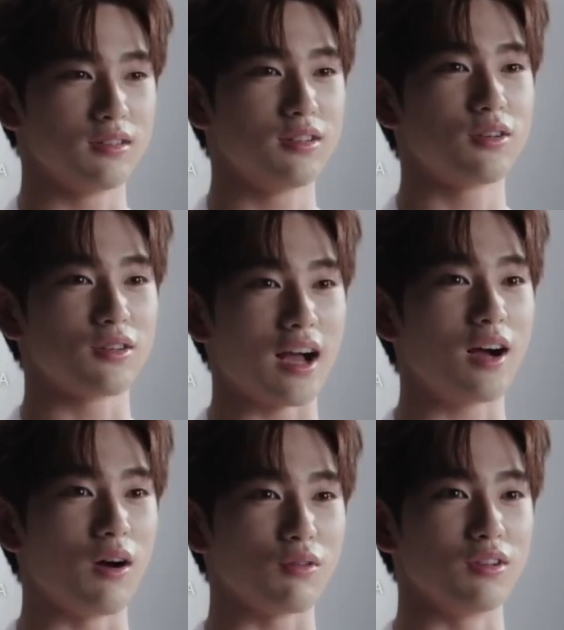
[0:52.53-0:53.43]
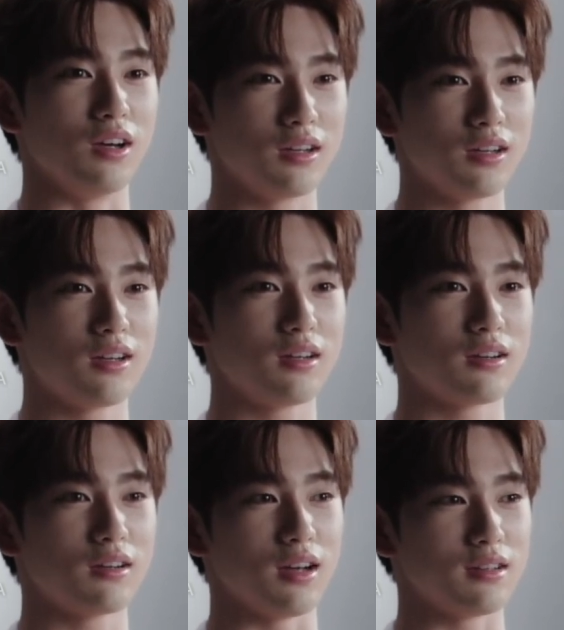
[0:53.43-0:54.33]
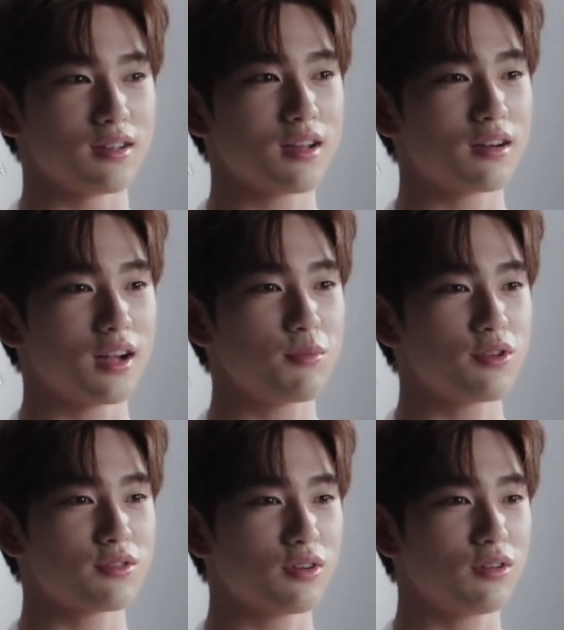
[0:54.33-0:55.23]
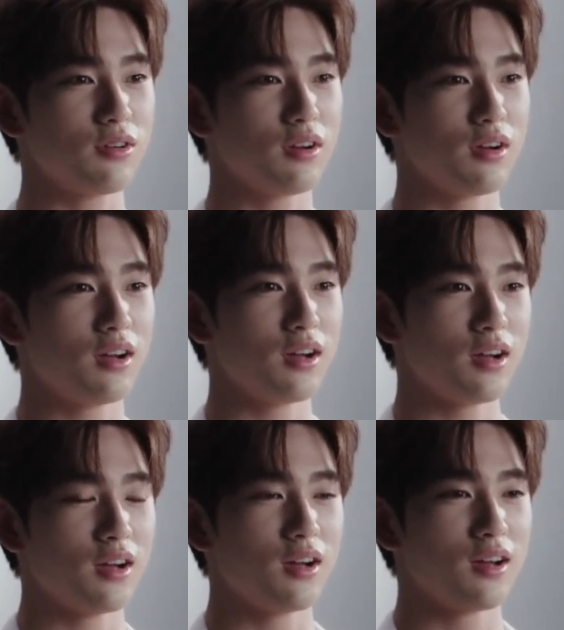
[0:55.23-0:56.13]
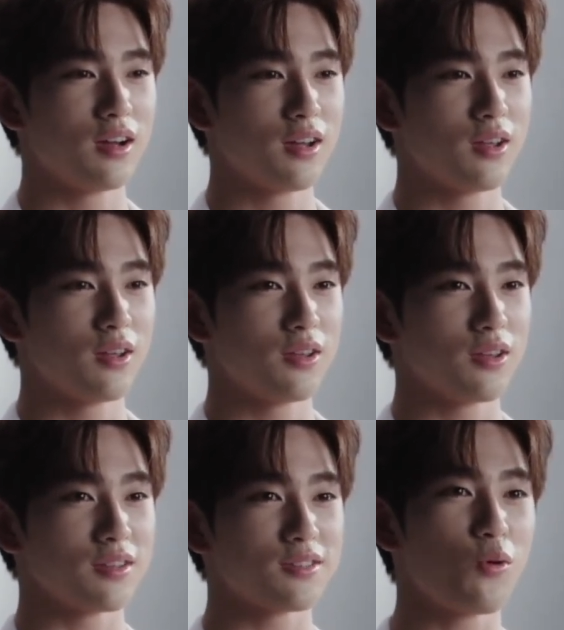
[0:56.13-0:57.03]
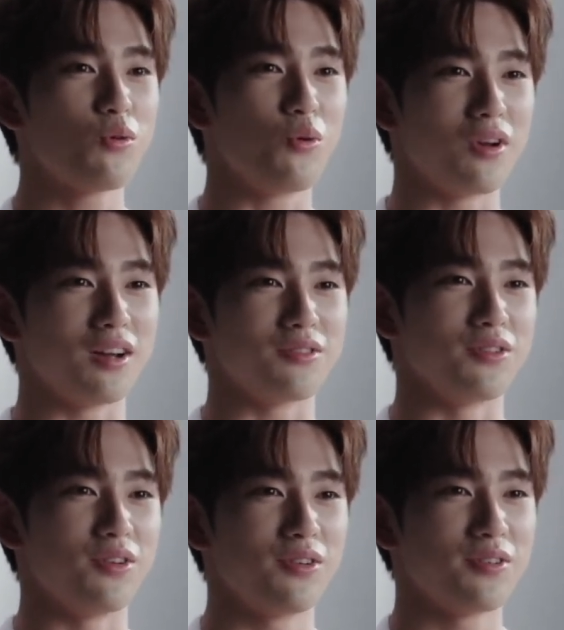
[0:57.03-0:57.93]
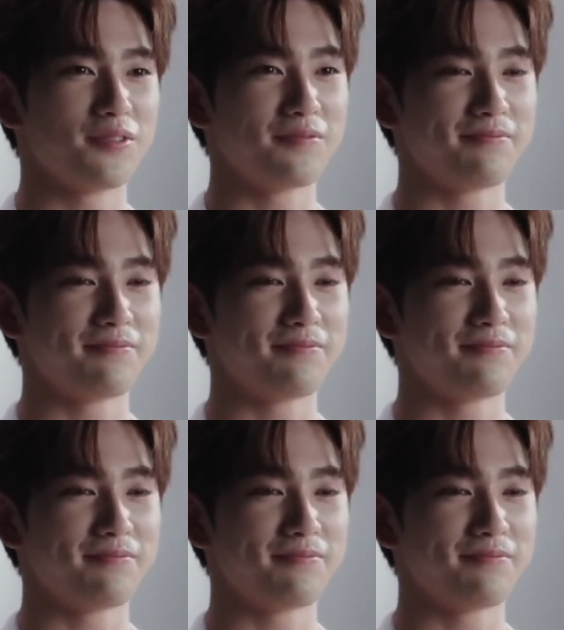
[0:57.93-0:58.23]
baca. Saya seneng. Kamu ngomong pakai aku kamu. Berasa kayak orang pacaran beneran.